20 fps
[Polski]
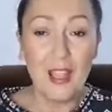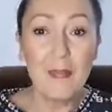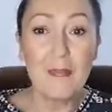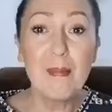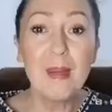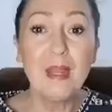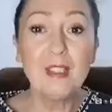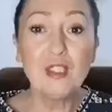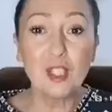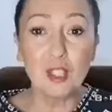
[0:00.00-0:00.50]

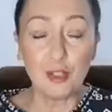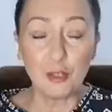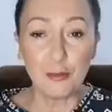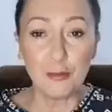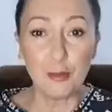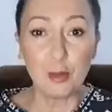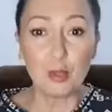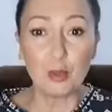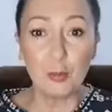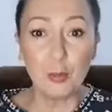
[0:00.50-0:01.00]
Będzie
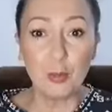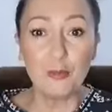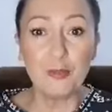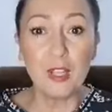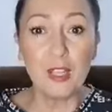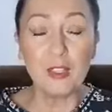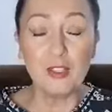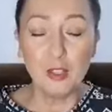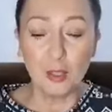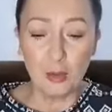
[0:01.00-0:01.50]
to
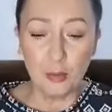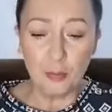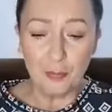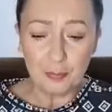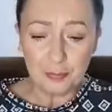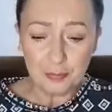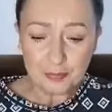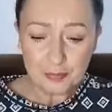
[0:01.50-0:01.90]
odpowiedzią